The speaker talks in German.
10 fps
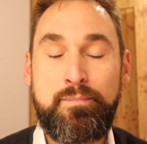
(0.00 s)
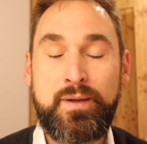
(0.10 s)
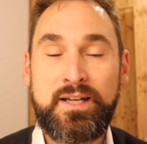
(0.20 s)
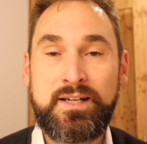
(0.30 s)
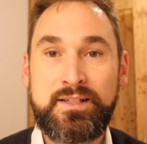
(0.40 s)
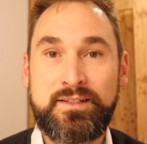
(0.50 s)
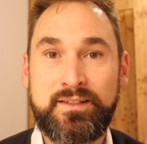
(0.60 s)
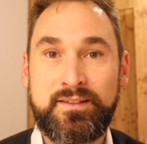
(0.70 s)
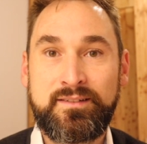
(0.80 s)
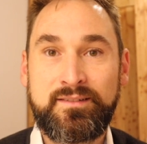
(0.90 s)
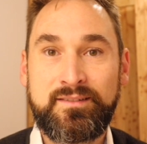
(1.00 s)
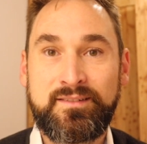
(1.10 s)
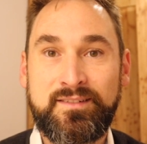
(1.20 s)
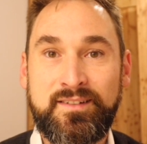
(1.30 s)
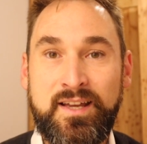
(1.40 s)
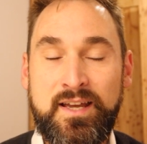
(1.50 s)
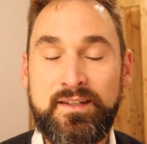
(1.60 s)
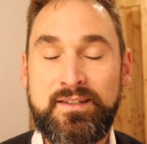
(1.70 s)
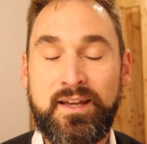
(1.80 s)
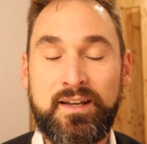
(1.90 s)
bilden,
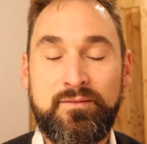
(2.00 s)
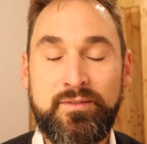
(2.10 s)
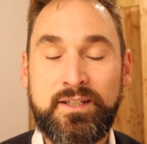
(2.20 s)
dann